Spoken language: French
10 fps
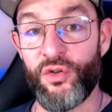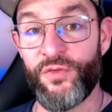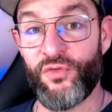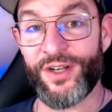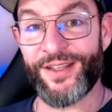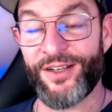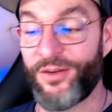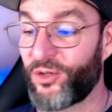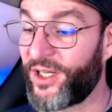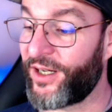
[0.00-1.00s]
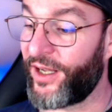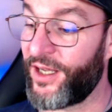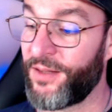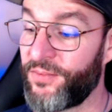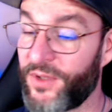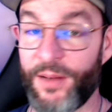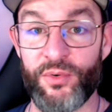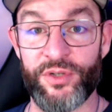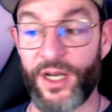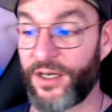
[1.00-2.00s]
Une fois que ta commande est créée, t'as
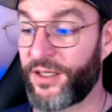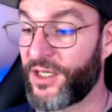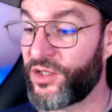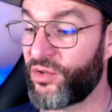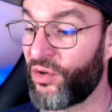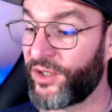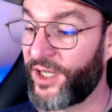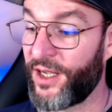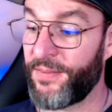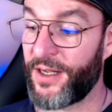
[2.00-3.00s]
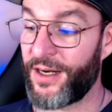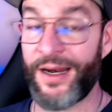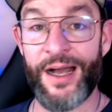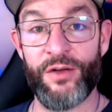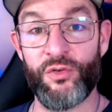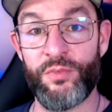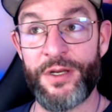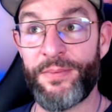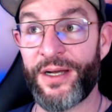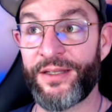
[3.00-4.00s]
plus qu'à cliquer sur OK. Là,
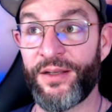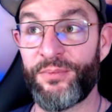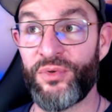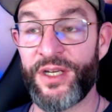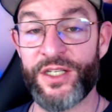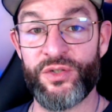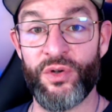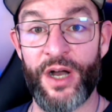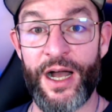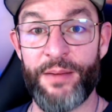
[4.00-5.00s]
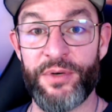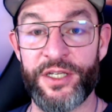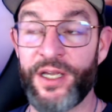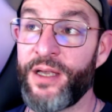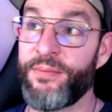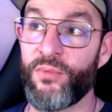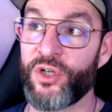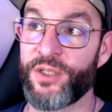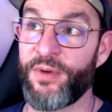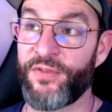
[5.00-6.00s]
oublie pas d'appuyer sur appliquer.
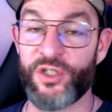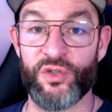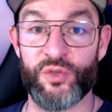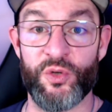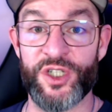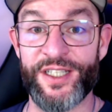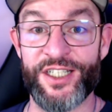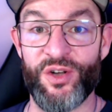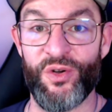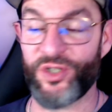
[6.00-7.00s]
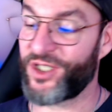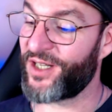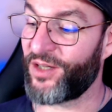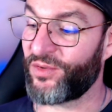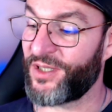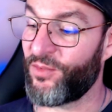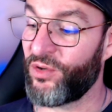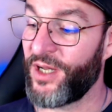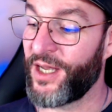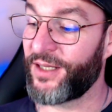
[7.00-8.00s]
Moi, j'ai pas fait de changement, j'ai déjà enregistré, donc c'est
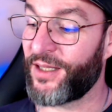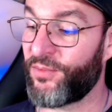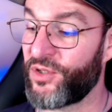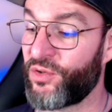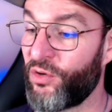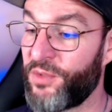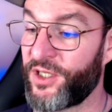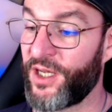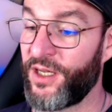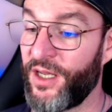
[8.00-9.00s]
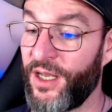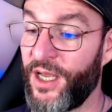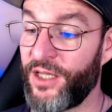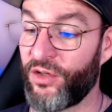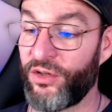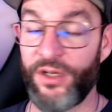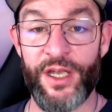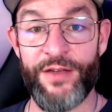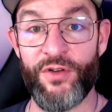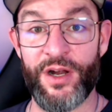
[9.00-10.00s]
bon. appuies sur appliquer et done.
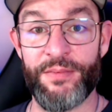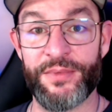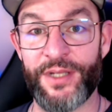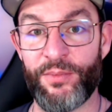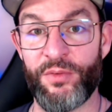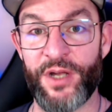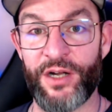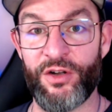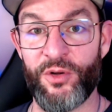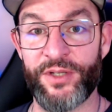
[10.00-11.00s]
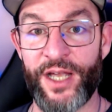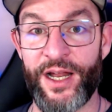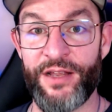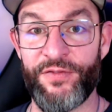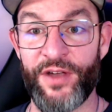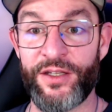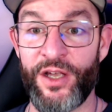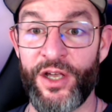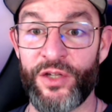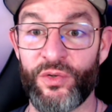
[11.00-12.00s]
Et voilà, ta première commande, elle est faite.
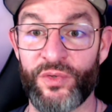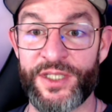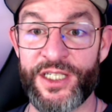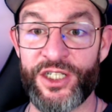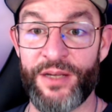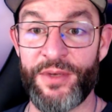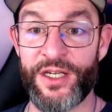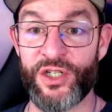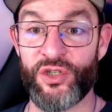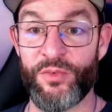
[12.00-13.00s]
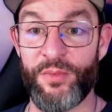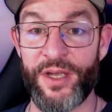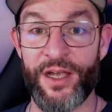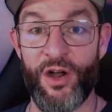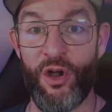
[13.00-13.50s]
Donc si jamais je me mets